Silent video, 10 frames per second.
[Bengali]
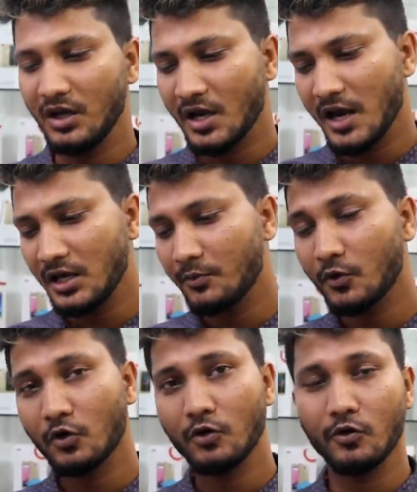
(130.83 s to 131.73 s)
মি 90
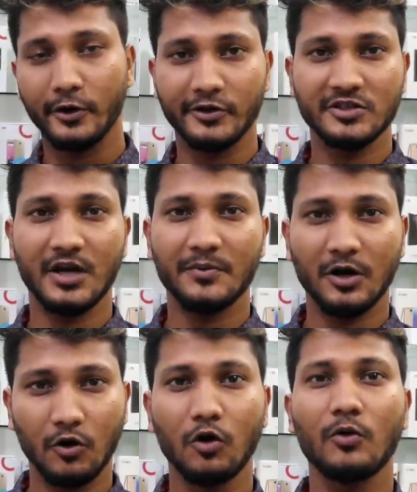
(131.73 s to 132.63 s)
প্রো ওটা হচ্ছে আপনার
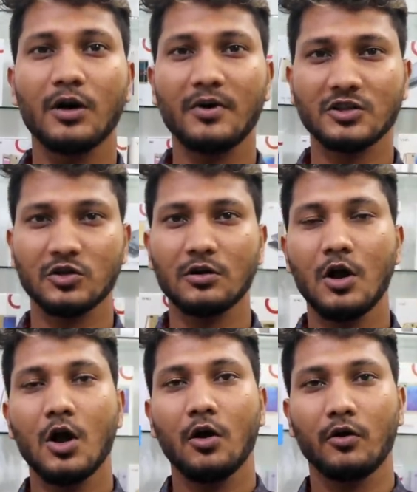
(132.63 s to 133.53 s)
গ্লোবাল ভার্সন
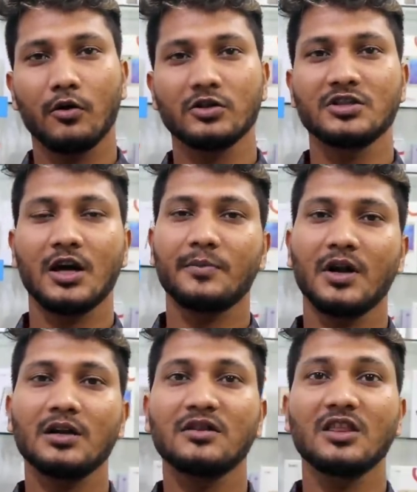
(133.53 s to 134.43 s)
ওটা হচ্ছে
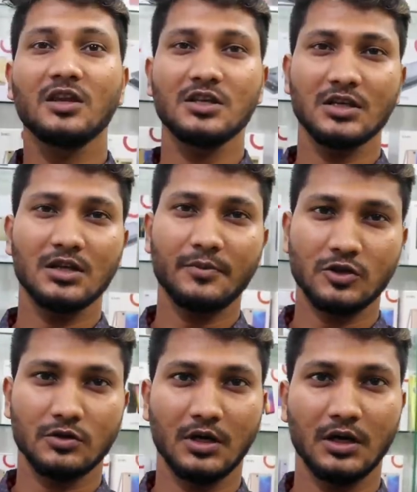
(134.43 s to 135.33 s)
আপনার 33500